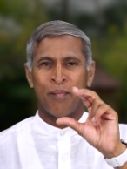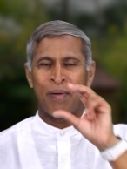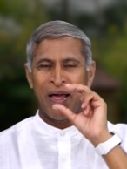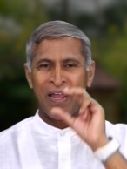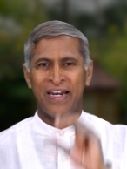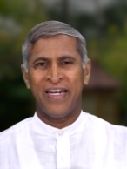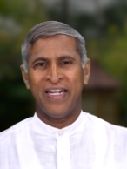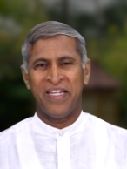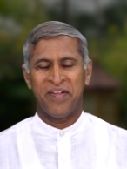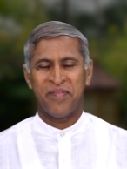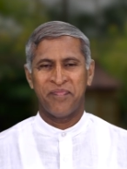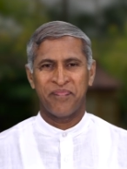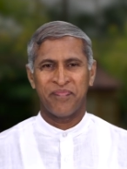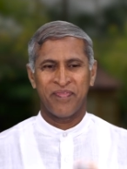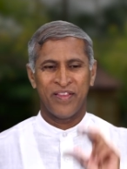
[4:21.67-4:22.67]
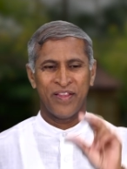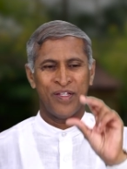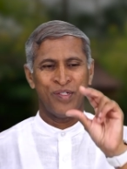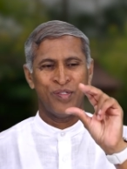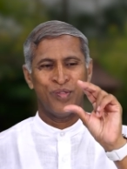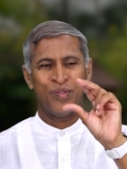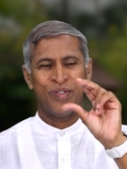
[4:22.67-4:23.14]
పాలని
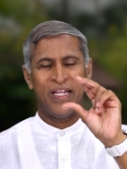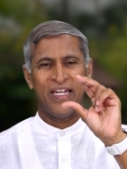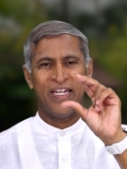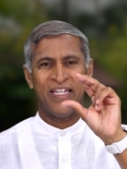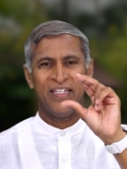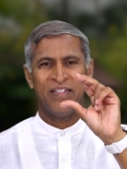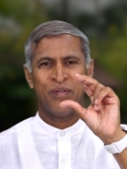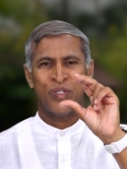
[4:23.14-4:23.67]
తీసుకునన్ని